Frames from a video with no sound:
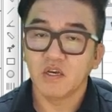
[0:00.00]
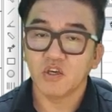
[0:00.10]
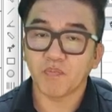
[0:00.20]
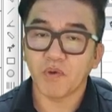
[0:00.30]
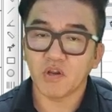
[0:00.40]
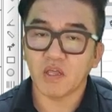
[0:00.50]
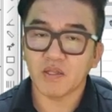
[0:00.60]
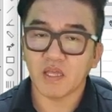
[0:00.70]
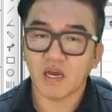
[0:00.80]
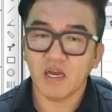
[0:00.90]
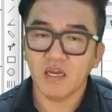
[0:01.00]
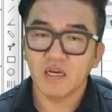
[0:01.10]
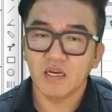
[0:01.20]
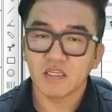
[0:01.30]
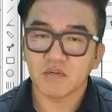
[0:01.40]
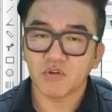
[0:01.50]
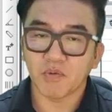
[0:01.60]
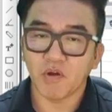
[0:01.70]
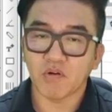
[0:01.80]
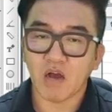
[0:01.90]
역별이 나왔다가 지금
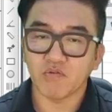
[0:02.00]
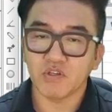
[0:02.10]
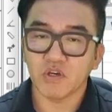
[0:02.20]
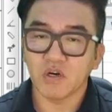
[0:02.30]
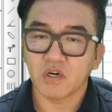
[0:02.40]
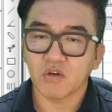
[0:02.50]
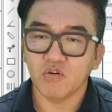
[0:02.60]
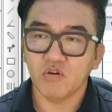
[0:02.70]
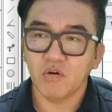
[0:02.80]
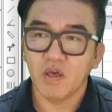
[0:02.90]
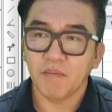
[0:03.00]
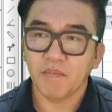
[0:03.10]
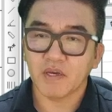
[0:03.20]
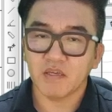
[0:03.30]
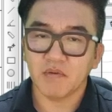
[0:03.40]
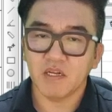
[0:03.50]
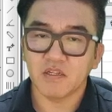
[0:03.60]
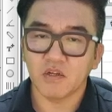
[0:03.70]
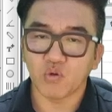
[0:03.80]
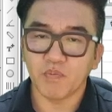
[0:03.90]
정별로 가고 있죠. 그리고
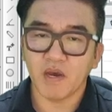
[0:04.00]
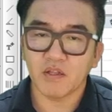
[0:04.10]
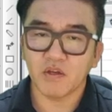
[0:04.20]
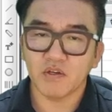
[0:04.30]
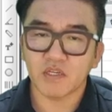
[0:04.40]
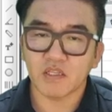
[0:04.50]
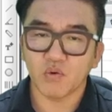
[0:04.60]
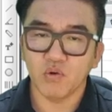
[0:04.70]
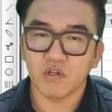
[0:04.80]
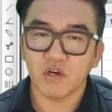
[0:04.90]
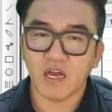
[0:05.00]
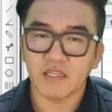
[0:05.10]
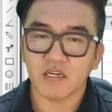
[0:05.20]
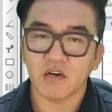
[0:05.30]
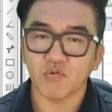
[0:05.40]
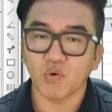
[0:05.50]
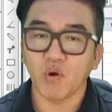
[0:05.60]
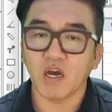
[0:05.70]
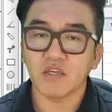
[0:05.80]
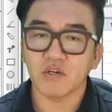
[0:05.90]
112일선 돌파해서 차트 올려서 안착하고 위로
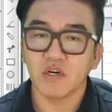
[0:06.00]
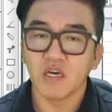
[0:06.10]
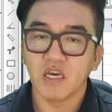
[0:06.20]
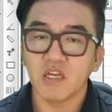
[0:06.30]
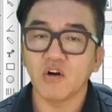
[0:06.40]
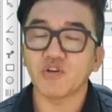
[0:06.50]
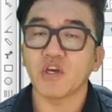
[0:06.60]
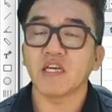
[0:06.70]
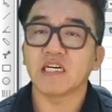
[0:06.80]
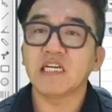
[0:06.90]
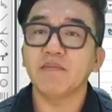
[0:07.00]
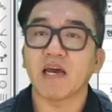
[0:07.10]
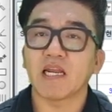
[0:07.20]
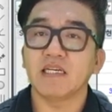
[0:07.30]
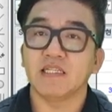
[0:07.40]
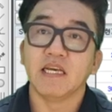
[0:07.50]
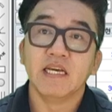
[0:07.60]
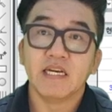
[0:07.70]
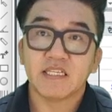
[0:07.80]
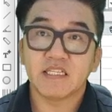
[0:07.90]
올라가 있죠. 이런 걸 저희가 이제 흔히 말하는
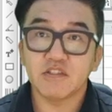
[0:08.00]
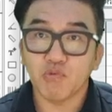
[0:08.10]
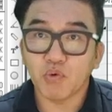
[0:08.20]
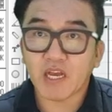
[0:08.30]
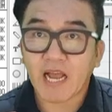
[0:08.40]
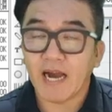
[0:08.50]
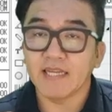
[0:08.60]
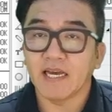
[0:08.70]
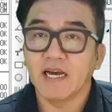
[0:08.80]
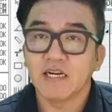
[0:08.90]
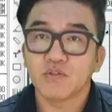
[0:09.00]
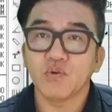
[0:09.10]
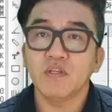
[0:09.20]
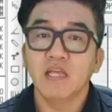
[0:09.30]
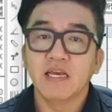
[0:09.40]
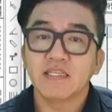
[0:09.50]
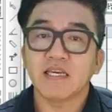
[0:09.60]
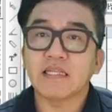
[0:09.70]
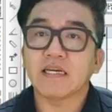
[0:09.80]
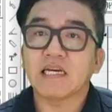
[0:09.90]
지수보다 강하다 또는
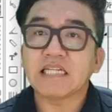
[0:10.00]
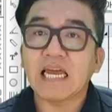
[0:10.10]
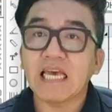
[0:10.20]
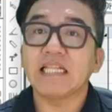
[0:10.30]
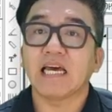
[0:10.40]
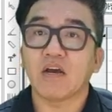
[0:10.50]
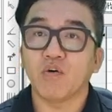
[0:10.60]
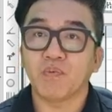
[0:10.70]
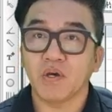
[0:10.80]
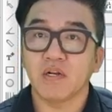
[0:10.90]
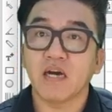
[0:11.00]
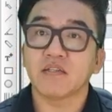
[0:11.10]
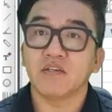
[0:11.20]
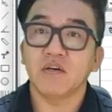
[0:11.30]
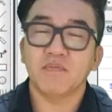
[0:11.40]
차트가 살아있다라고 표현을 하거든요.